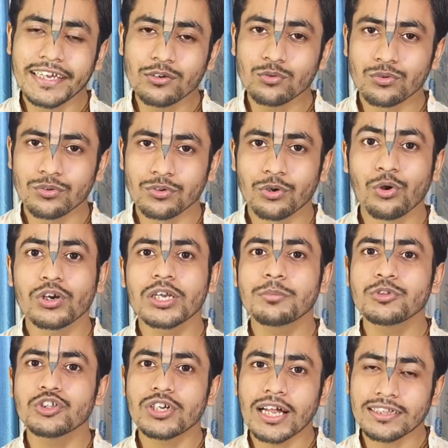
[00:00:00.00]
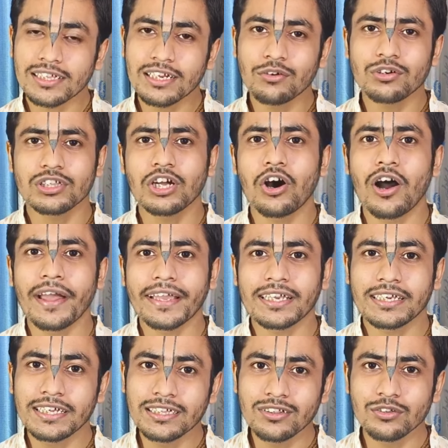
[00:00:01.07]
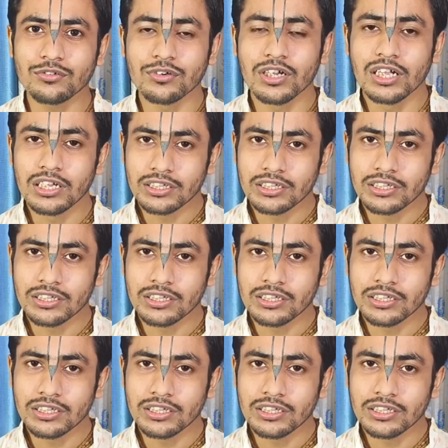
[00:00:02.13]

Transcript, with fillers: দেখুন লক্ষ্মী পুজো রাত্রে করতে হয় কিন্তু